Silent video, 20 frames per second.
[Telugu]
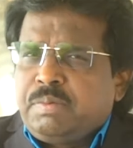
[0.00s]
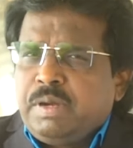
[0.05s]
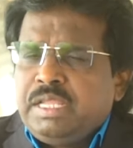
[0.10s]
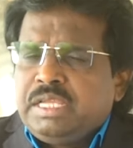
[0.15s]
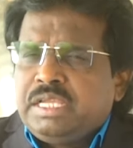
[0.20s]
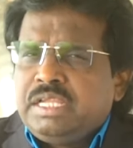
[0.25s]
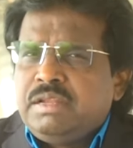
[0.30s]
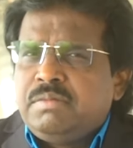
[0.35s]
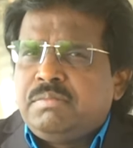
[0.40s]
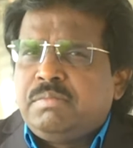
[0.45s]

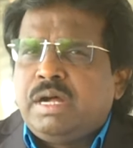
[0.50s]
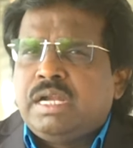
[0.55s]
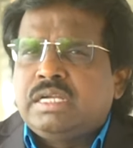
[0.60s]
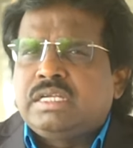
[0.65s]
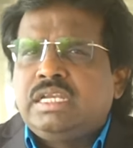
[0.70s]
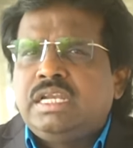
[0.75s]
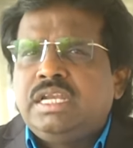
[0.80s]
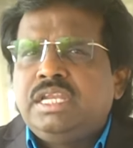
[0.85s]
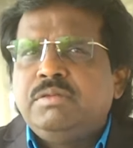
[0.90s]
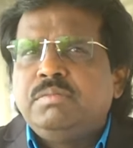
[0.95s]
పలికిన
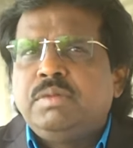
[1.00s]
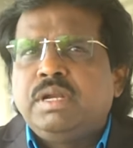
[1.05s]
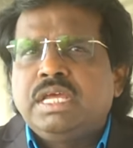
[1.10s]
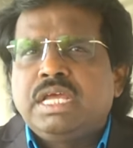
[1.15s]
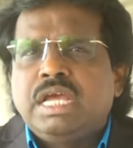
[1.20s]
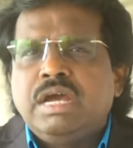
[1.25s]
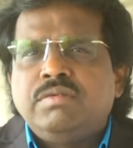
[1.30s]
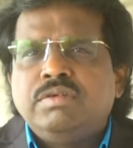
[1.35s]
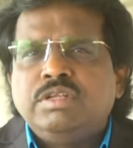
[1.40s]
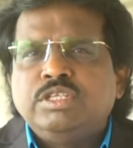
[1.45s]
మాటలన్నీ మనం
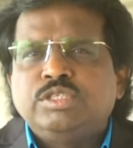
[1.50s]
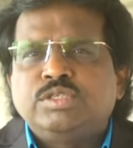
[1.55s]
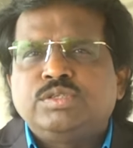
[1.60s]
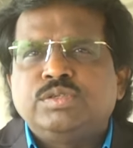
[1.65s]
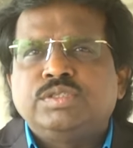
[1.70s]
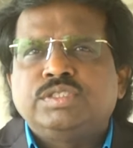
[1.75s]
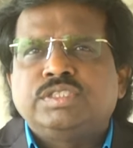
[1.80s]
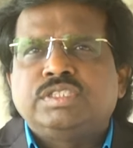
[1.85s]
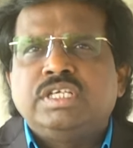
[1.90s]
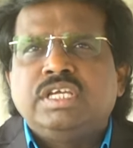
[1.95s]
గమనించి
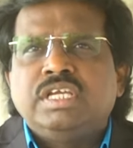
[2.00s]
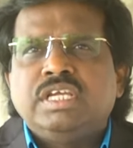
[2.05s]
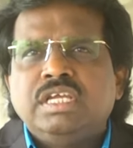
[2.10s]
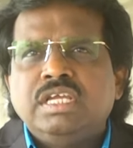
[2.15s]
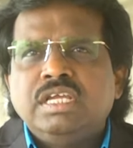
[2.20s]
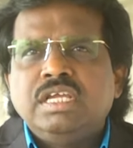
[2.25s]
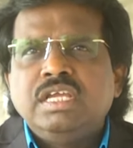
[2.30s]
చూస్తే